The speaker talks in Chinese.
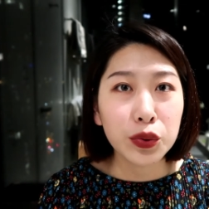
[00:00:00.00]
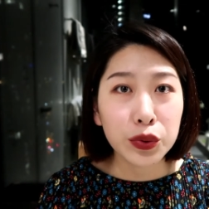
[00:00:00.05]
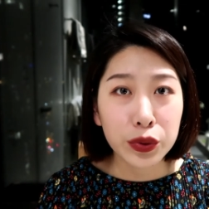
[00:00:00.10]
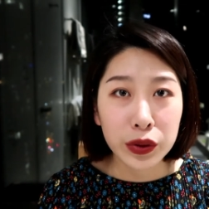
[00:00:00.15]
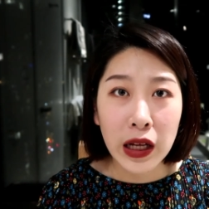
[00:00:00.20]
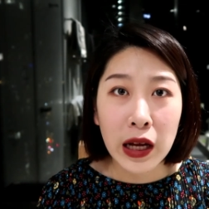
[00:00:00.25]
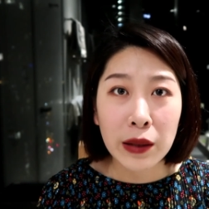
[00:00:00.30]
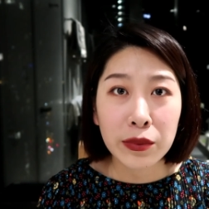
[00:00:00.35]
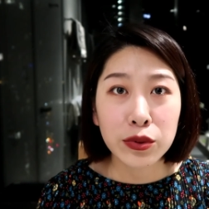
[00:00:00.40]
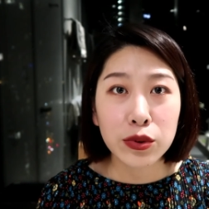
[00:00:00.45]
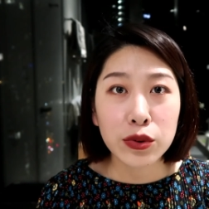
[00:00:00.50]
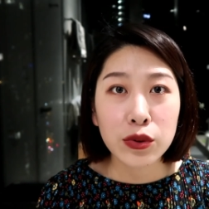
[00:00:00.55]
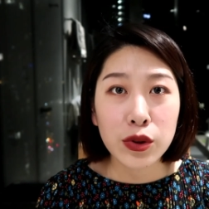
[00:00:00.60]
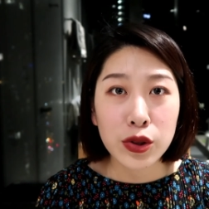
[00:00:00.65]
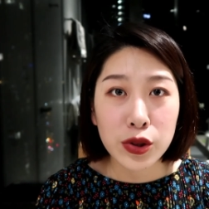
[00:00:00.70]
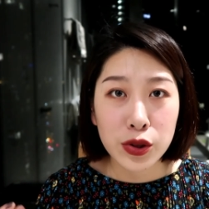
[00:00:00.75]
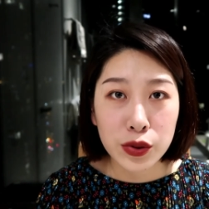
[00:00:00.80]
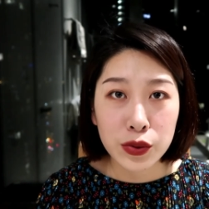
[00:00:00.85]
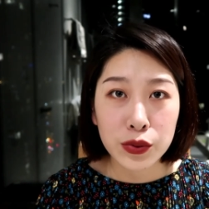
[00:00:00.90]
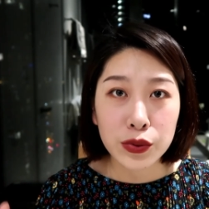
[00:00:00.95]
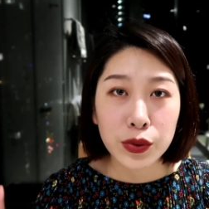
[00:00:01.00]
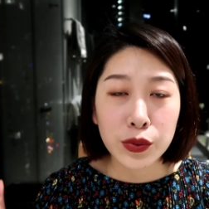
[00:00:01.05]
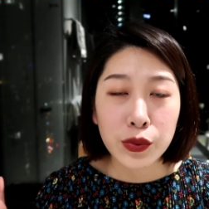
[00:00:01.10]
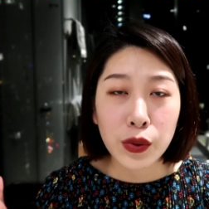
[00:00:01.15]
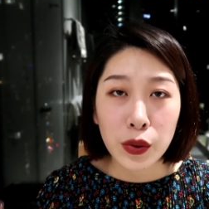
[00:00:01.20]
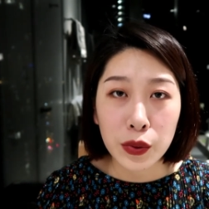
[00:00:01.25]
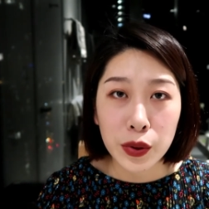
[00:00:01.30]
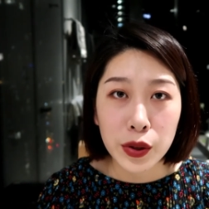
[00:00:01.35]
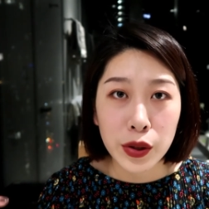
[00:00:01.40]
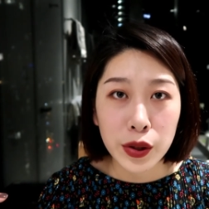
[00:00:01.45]
我觉得还不错，是属于
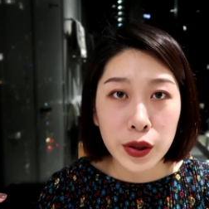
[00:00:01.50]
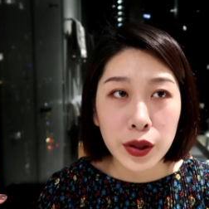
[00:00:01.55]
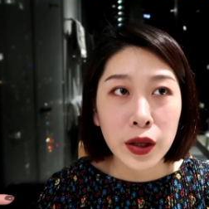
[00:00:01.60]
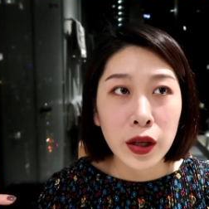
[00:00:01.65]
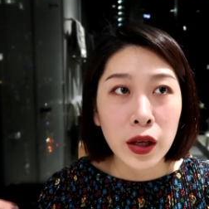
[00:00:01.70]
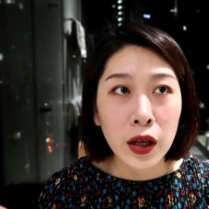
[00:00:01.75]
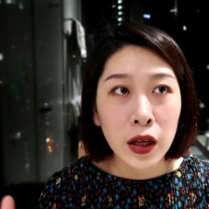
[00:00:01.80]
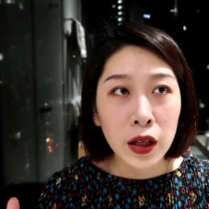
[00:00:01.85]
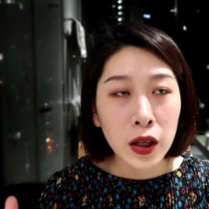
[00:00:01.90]
我会。